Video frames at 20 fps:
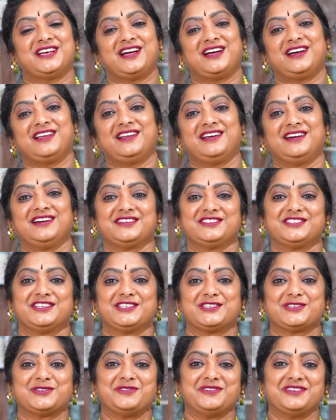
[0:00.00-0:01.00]
చాలా హక్
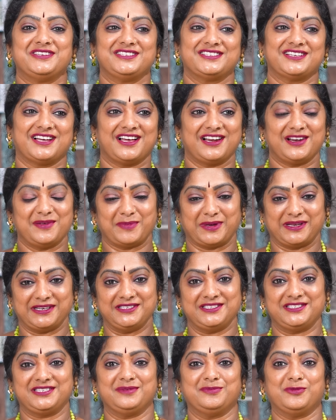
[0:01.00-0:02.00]
చేసుకొని చాలా
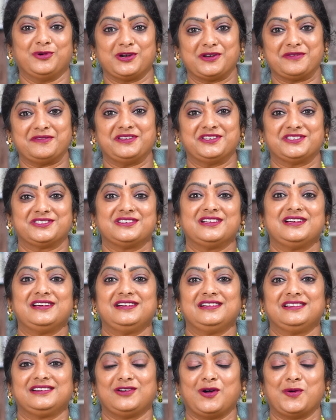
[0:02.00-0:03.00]
మంచి మోటివేషనల్